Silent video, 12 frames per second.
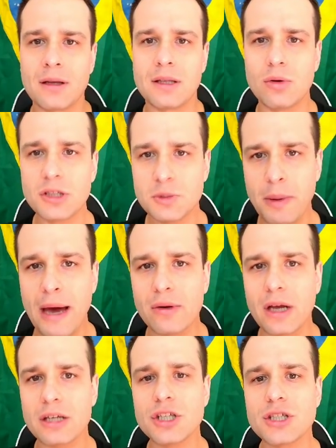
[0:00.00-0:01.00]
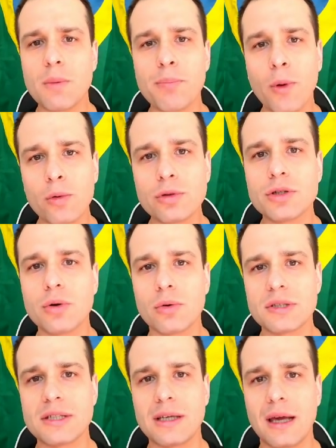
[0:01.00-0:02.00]
Então espero que a gente tenha um pouco de
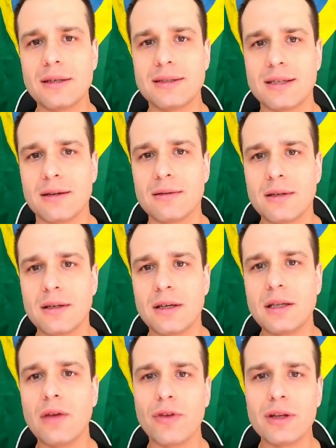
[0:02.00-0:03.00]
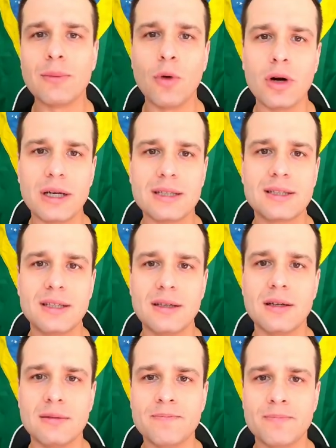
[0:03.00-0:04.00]
consciência e defenda a
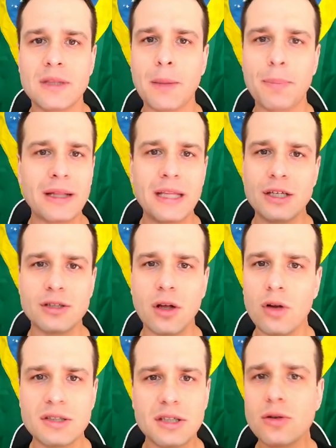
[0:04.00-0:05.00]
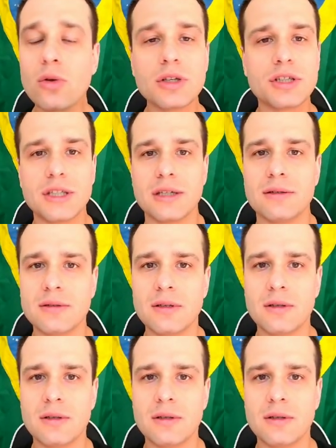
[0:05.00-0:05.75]
democracia, independente da nossa ideologia.